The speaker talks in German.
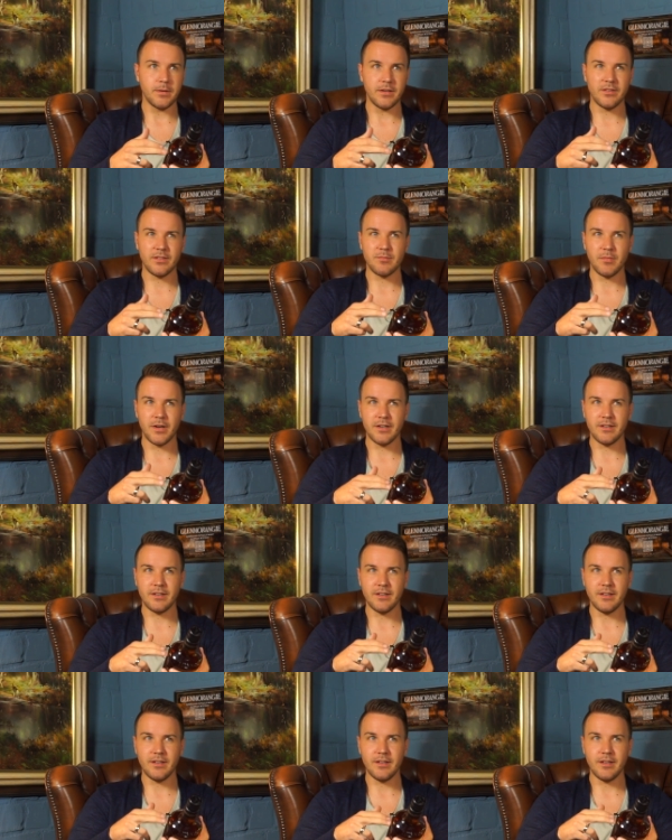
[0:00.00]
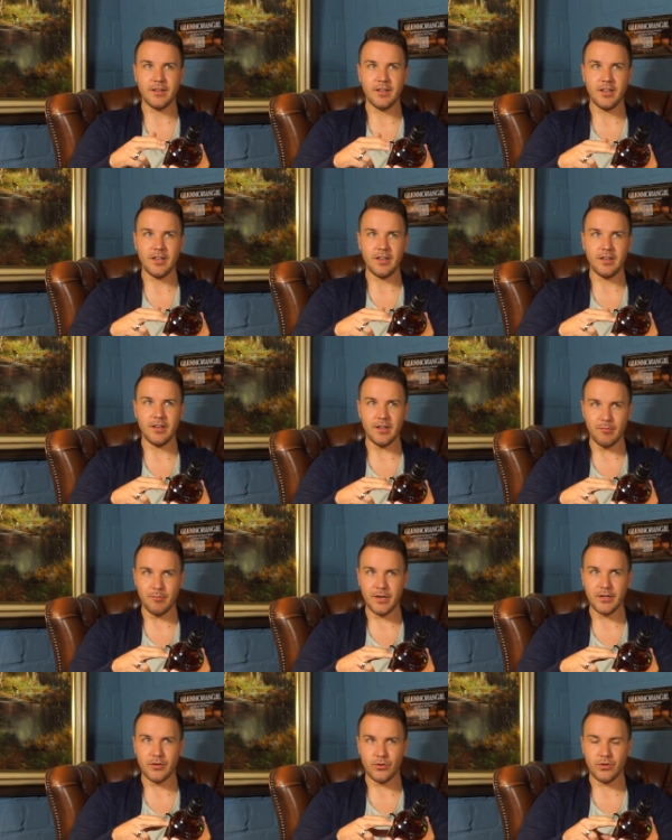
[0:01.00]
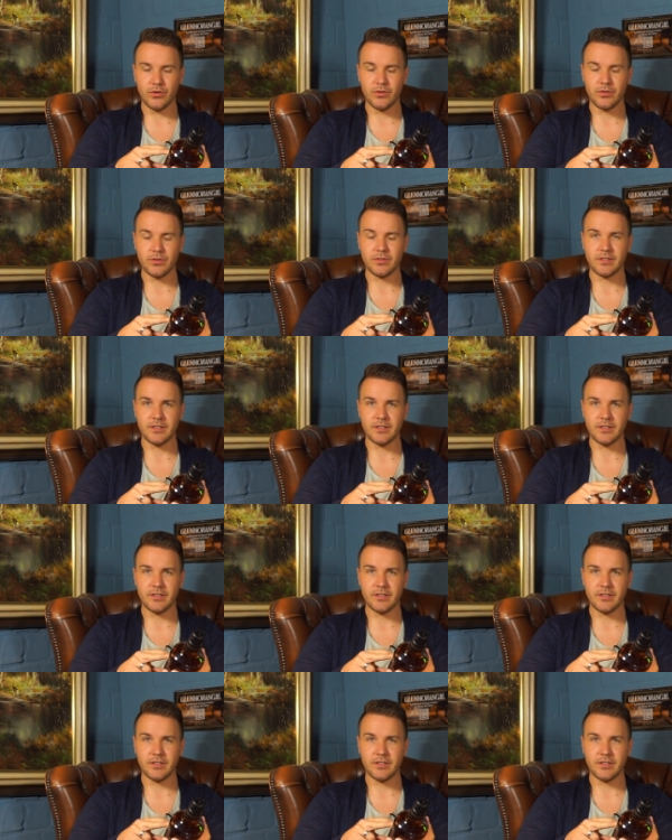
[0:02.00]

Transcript: ist, meine ich, immer noch